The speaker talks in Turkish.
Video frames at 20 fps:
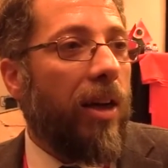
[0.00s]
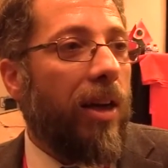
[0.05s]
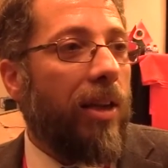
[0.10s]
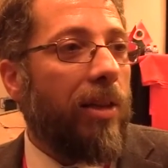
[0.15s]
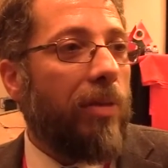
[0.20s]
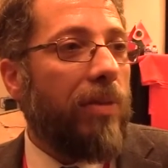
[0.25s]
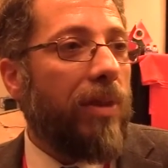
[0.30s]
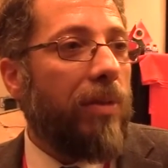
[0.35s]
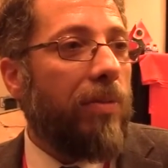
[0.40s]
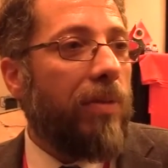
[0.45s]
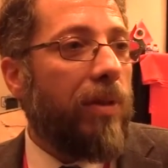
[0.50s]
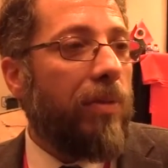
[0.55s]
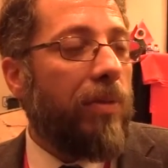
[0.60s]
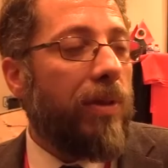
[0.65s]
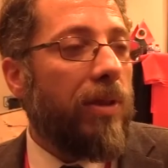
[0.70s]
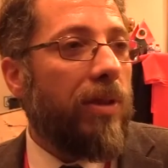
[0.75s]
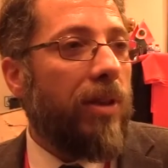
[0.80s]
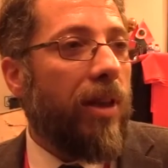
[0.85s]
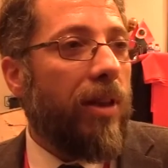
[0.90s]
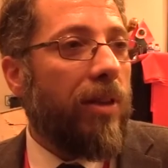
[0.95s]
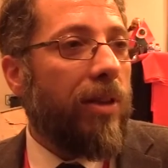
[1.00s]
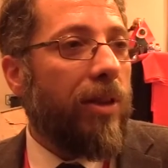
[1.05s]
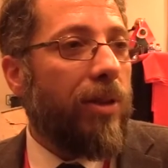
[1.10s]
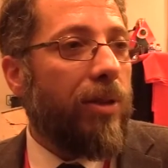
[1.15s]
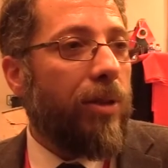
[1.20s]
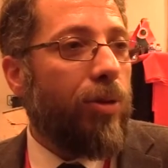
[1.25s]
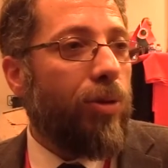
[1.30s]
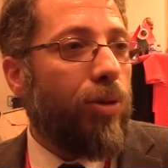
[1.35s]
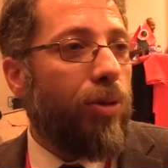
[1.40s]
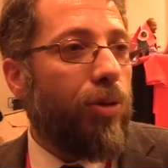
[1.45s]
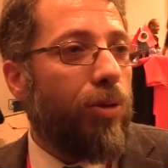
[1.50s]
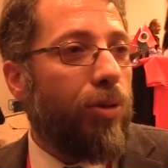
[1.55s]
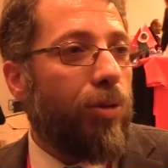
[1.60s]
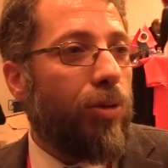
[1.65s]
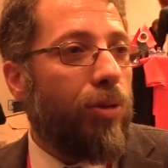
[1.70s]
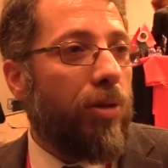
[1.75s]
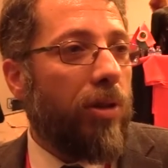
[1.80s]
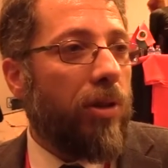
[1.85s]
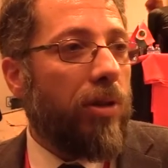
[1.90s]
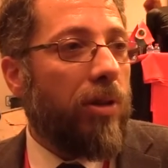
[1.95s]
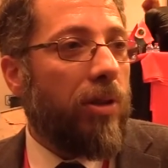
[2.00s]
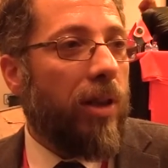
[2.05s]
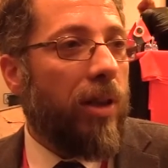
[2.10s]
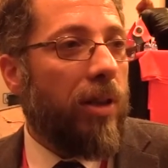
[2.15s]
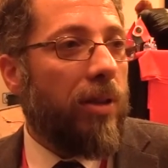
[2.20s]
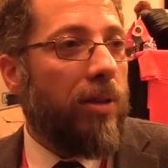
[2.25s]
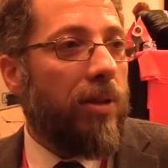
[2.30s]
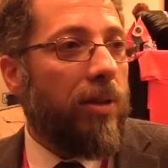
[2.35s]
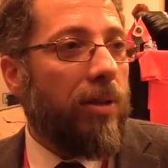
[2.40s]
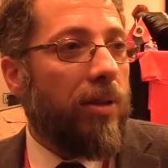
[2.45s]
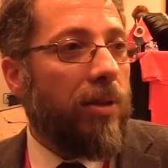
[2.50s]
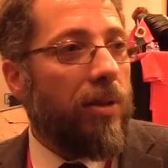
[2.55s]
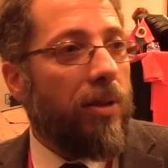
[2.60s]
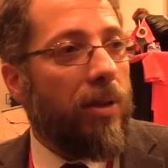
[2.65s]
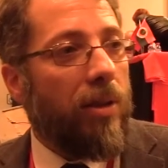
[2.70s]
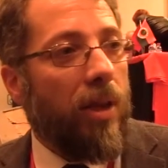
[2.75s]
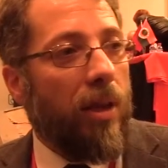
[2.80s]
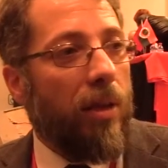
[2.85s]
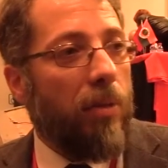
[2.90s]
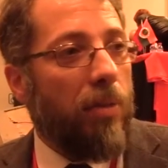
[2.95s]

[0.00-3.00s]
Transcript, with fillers: Hani birbirimizin neredeyse çocukluğuna şahitiz.